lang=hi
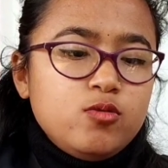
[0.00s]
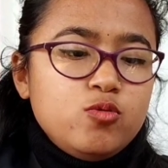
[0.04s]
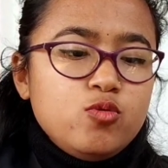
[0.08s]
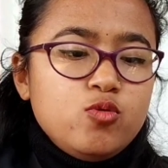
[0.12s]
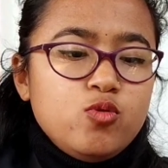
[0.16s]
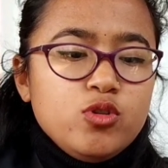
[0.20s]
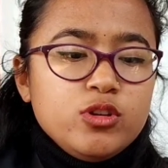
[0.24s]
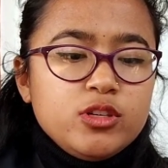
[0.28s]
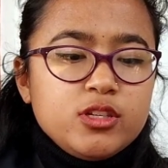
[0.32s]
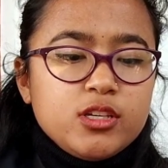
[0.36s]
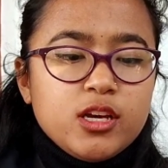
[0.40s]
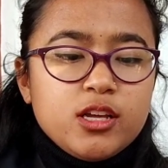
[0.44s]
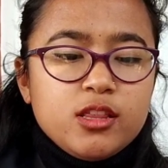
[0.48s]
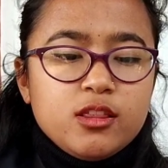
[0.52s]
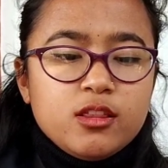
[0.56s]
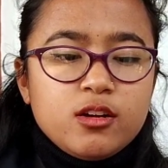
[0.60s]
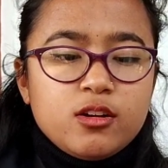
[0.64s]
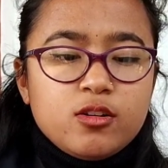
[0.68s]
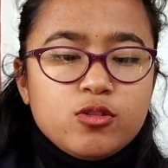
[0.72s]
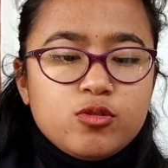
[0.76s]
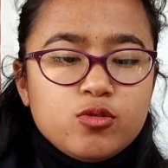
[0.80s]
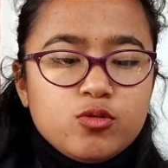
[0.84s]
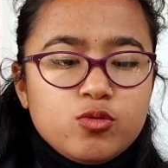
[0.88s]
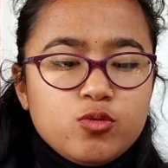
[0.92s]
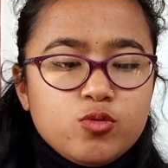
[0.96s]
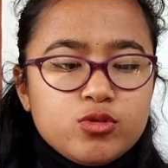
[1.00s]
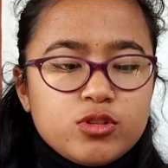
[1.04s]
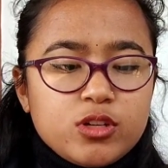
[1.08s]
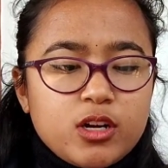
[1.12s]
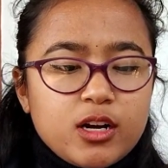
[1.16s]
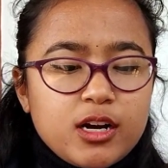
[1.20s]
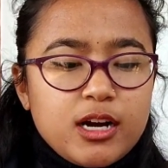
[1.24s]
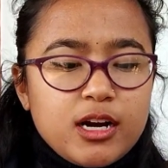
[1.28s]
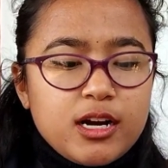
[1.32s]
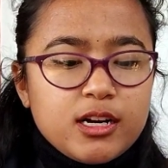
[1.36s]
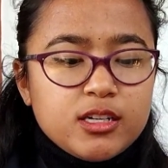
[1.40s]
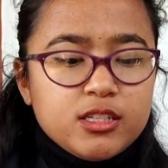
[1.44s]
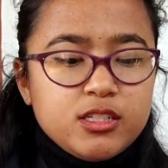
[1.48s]
ओ इसके अंदर तो दूसरा
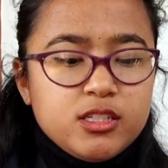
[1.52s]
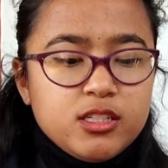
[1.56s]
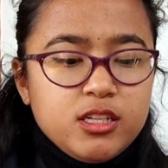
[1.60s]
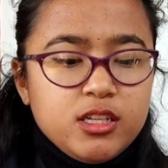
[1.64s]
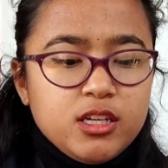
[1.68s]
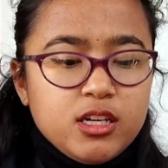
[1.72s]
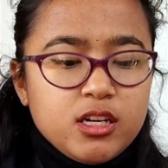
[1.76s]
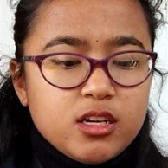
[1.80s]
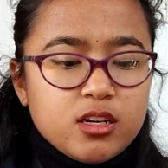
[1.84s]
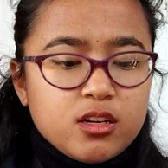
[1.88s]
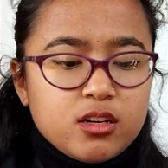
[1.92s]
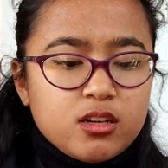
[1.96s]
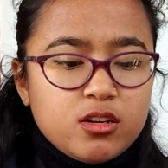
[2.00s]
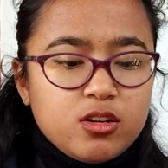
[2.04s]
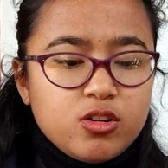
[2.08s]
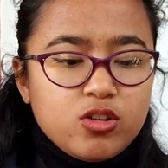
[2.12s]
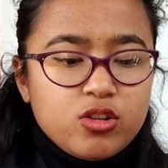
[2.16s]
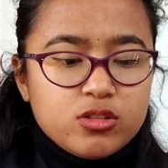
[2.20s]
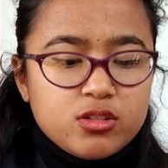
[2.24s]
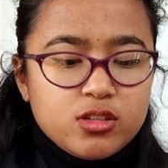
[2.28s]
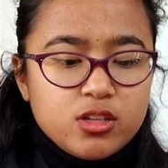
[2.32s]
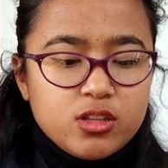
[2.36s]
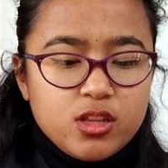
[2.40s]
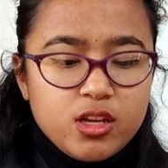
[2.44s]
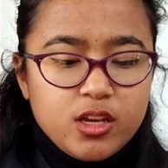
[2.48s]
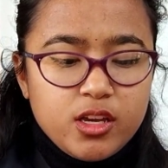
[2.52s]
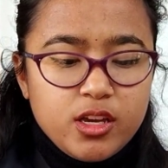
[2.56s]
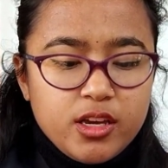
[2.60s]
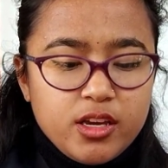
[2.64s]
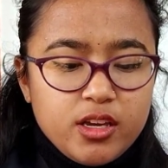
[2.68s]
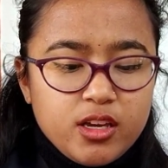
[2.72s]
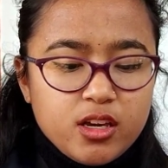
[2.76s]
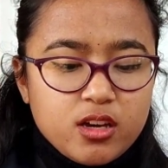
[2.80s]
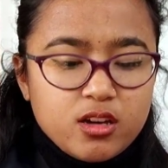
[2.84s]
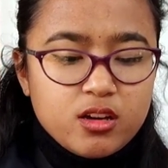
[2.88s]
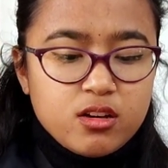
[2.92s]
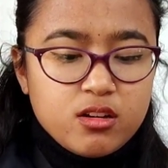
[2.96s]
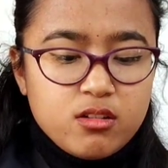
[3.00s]
कागज ही नहीं है नौ सीधा
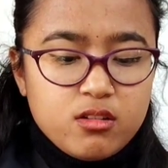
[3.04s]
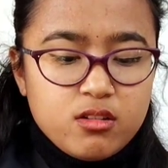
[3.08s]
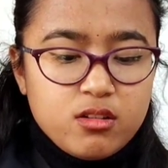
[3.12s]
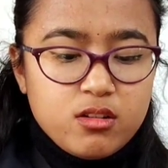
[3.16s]
यही है